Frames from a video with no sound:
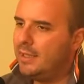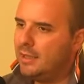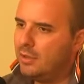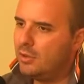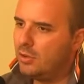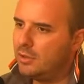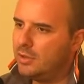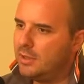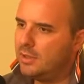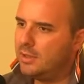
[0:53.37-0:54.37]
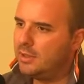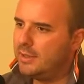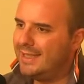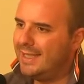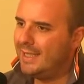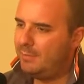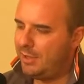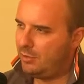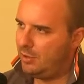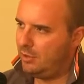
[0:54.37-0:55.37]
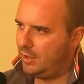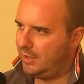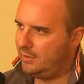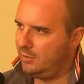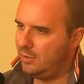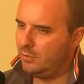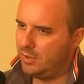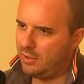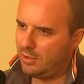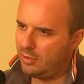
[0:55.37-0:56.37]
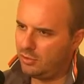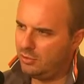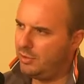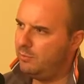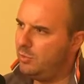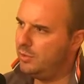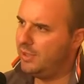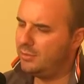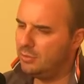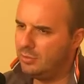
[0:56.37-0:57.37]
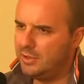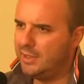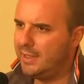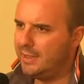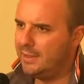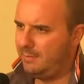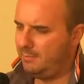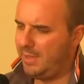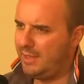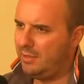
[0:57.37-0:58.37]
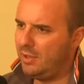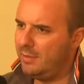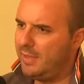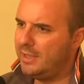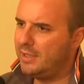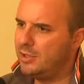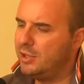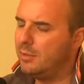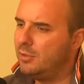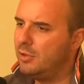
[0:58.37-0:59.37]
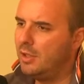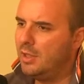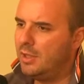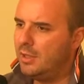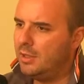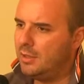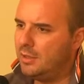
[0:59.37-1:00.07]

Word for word: eh, con eh, delle piccole donazioni, quindi non contributi esosi né particolarmente diciamo, eh,